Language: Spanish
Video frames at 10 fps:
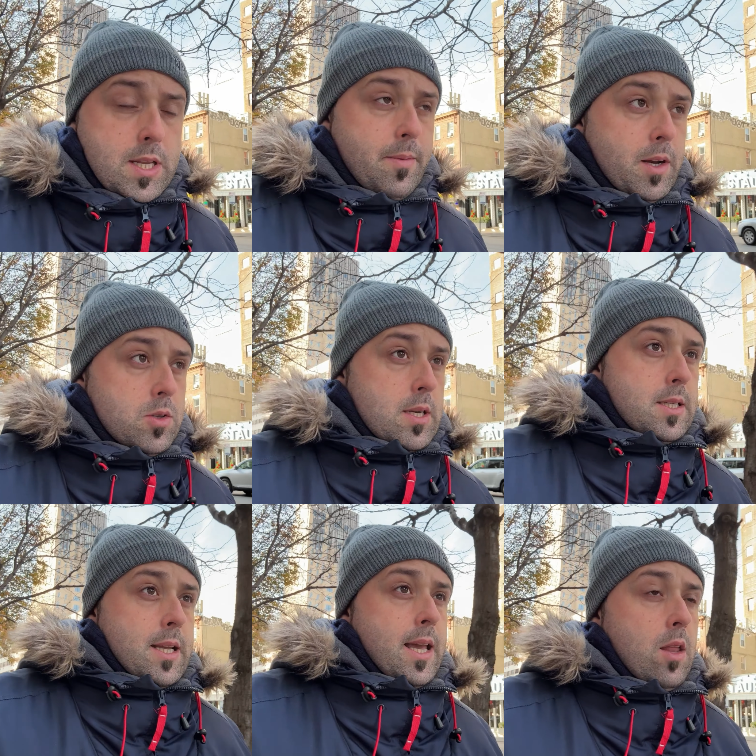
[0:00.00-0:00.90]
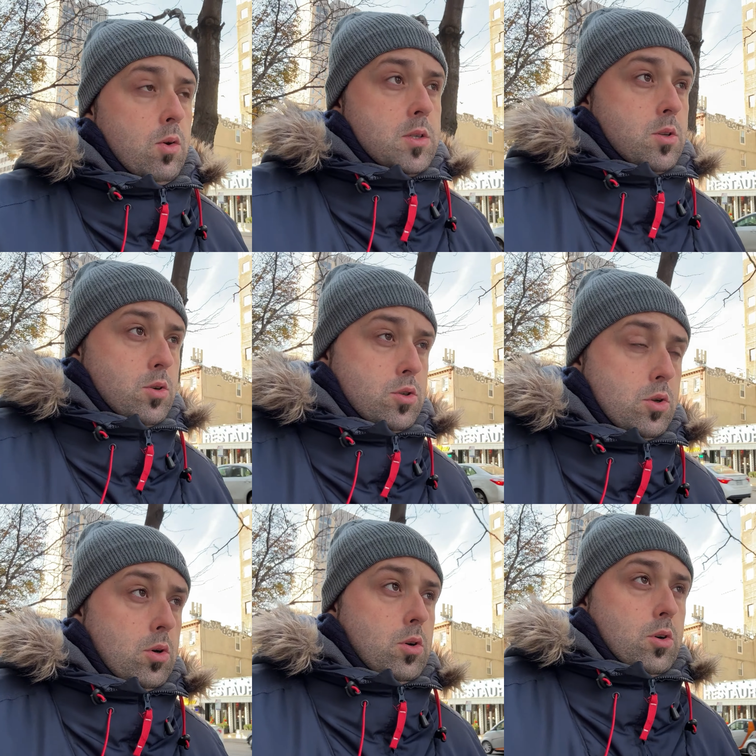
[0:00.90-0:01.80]
de haberos enseñado estos
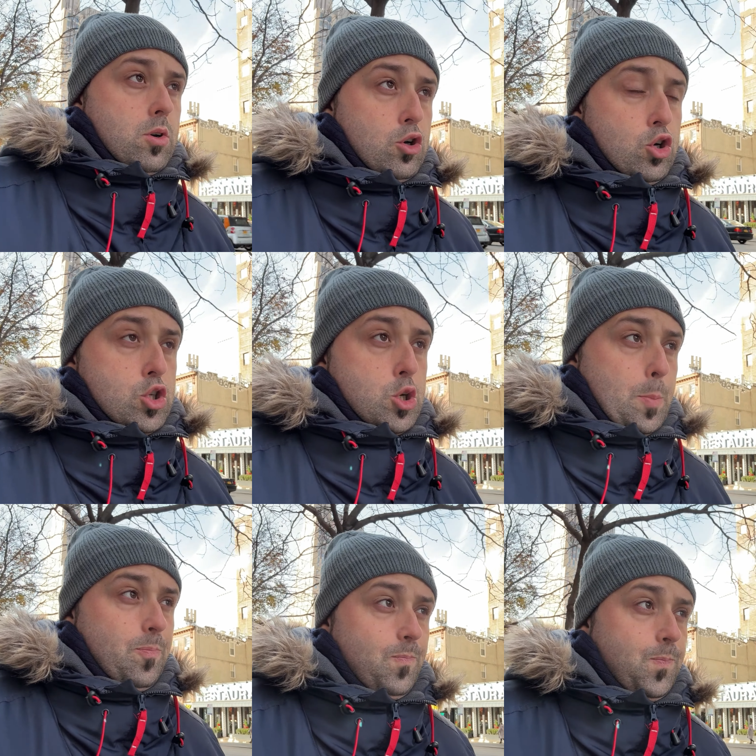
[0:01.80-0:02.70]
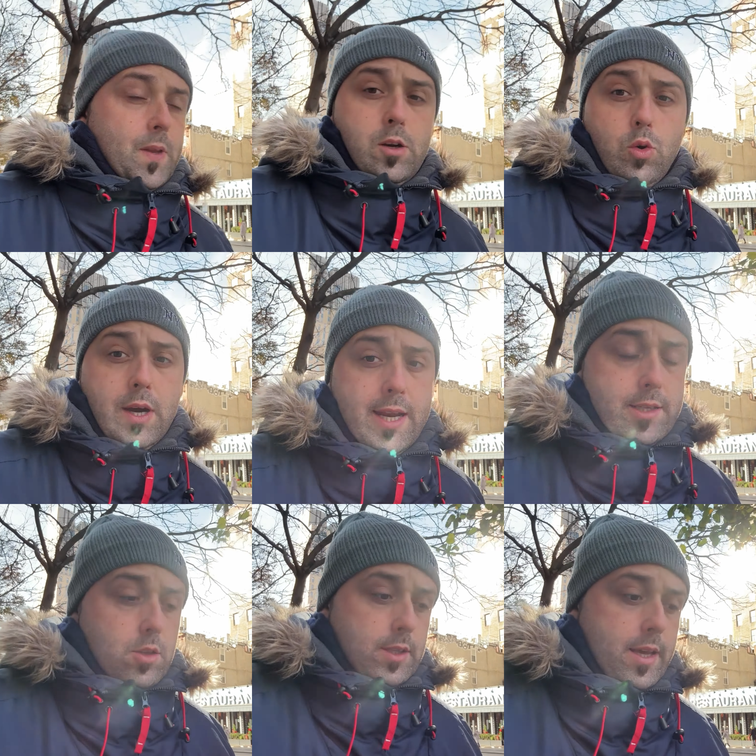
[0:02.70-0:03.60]
dos
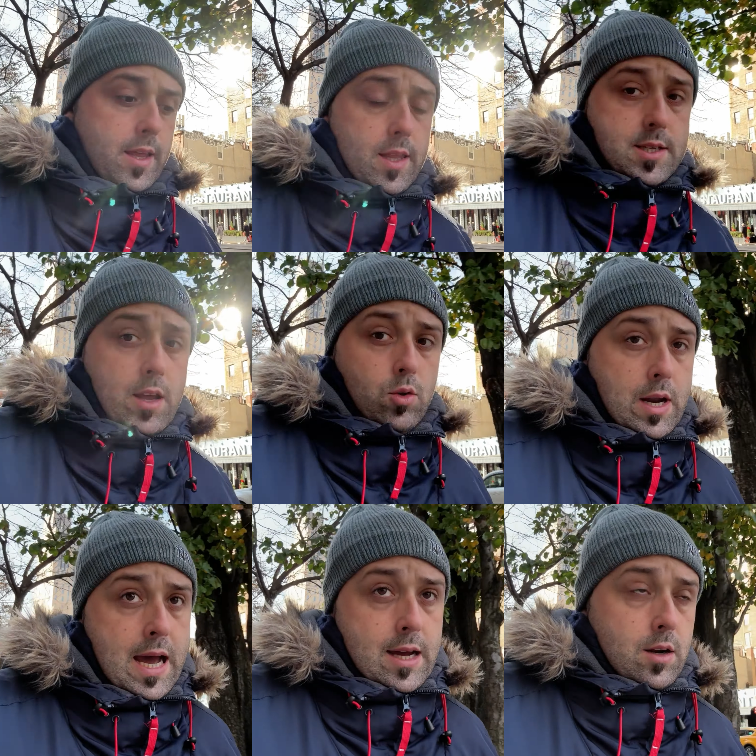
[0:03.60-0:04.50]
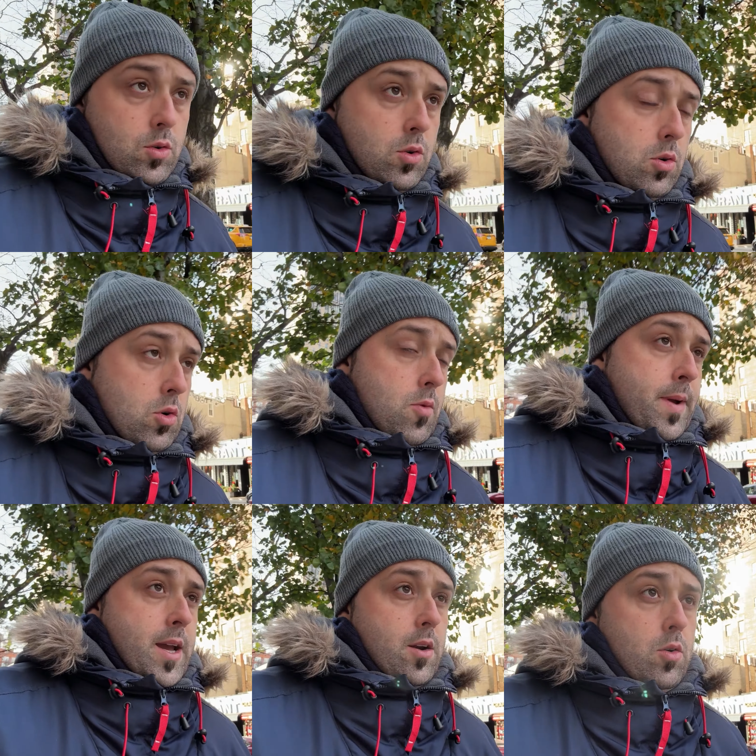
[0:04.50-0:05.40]
lugares donde desayunar o
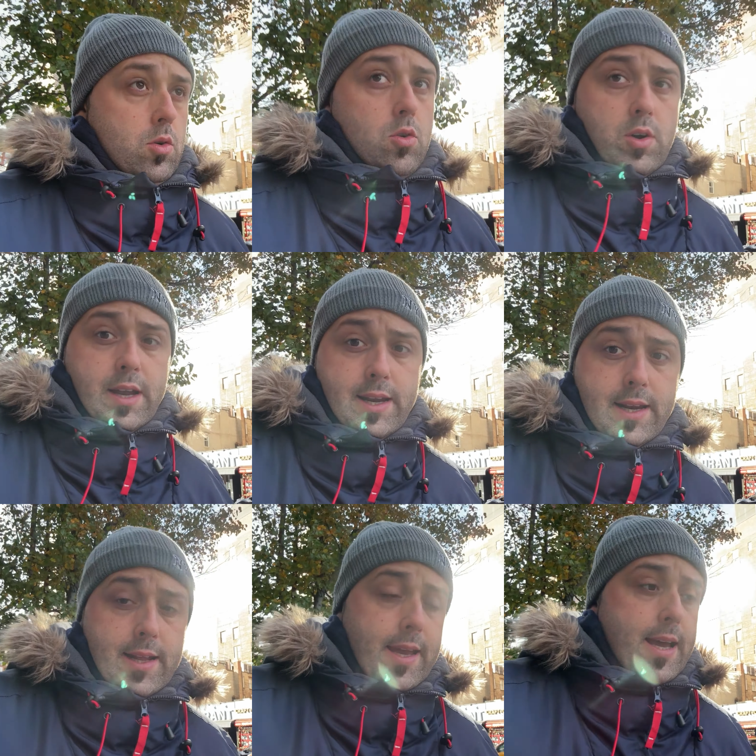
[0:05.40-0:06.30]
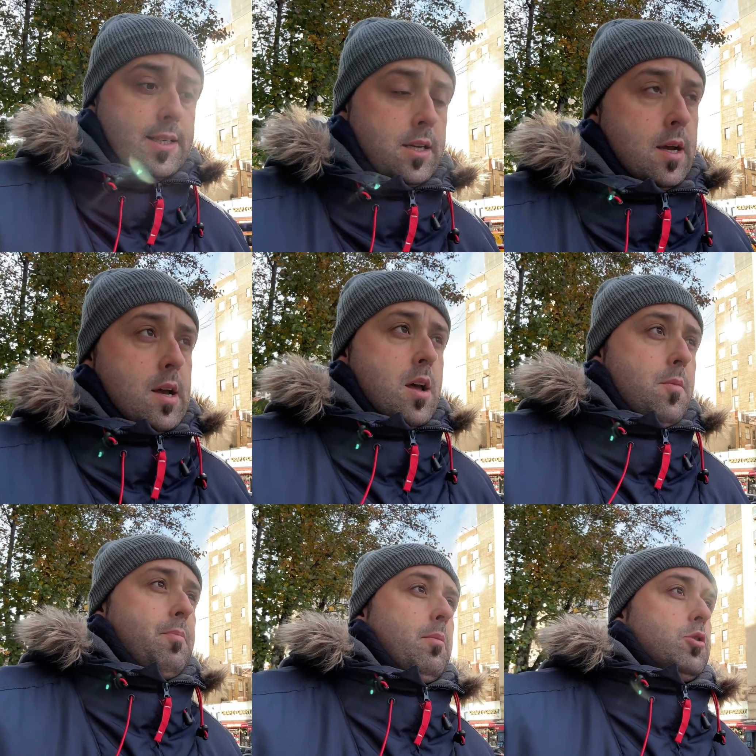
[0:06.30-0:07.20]
comer o coger energías,
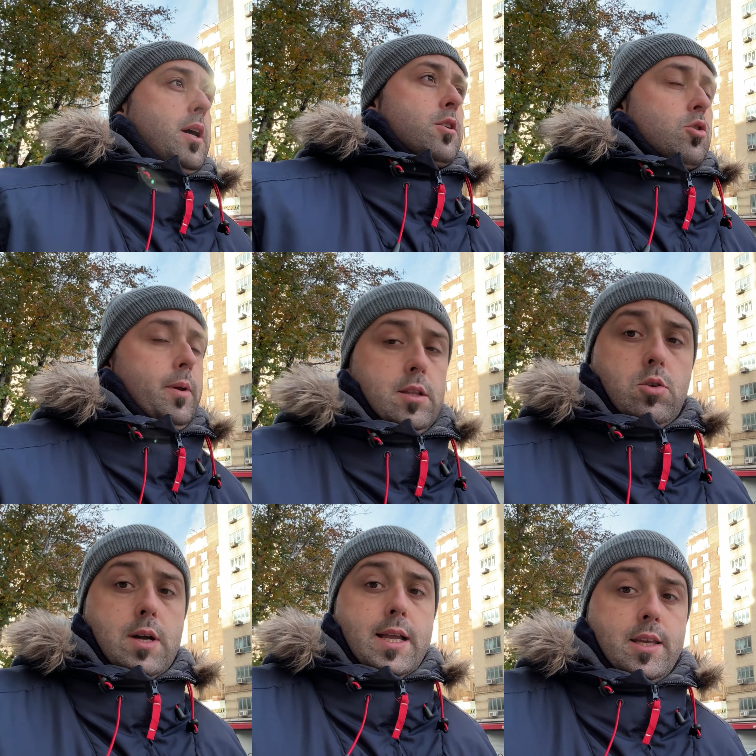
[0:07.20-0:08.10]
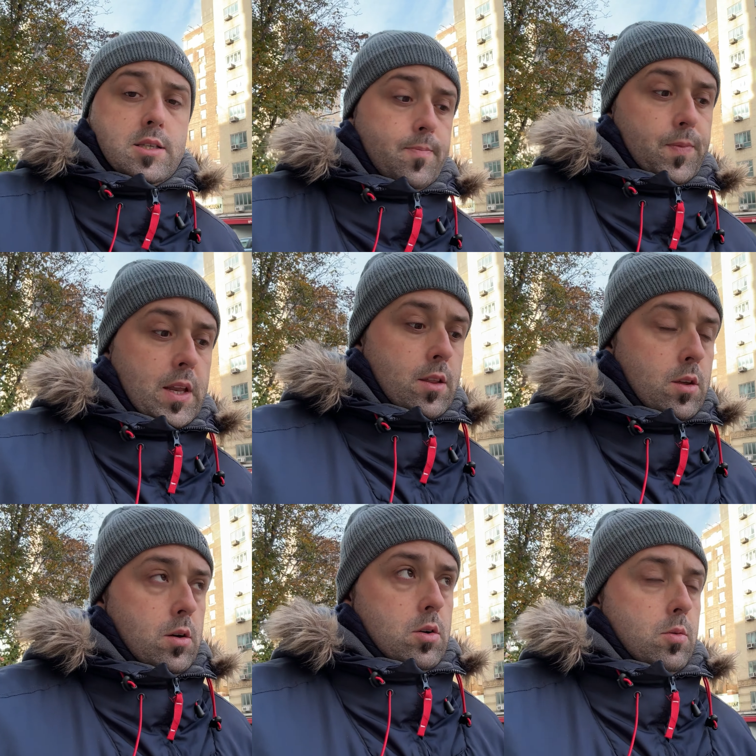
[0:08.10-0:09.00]
vamos a ir subiendo calles.
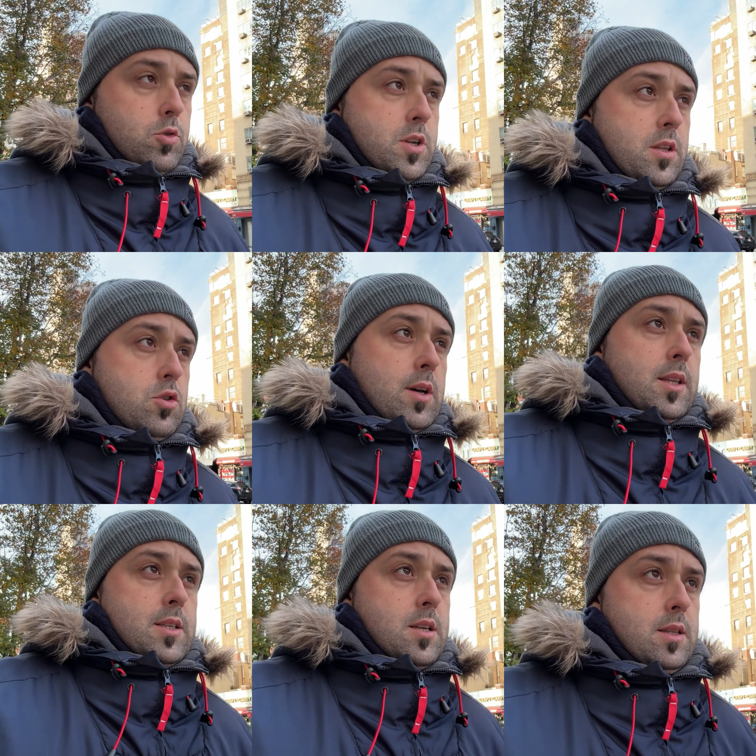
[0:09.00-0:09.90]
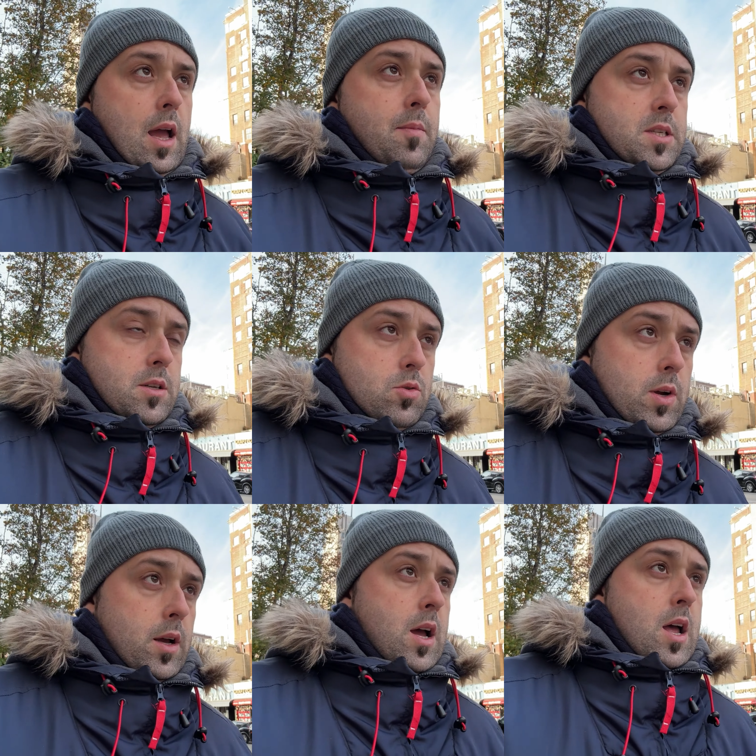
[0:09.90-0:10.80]
Dirección, como os he dicho antes, Times Square.